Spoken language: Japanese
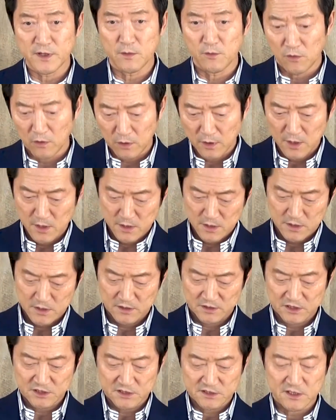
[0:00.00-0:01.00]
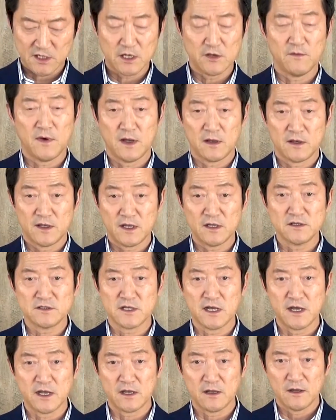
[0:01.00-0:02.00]
でも、え実際は現
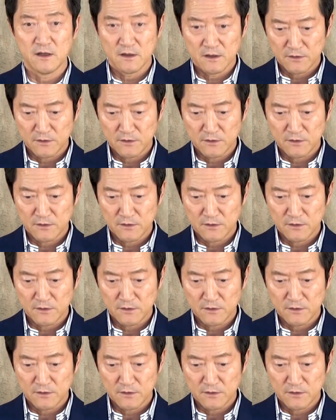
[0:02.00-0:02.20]
在、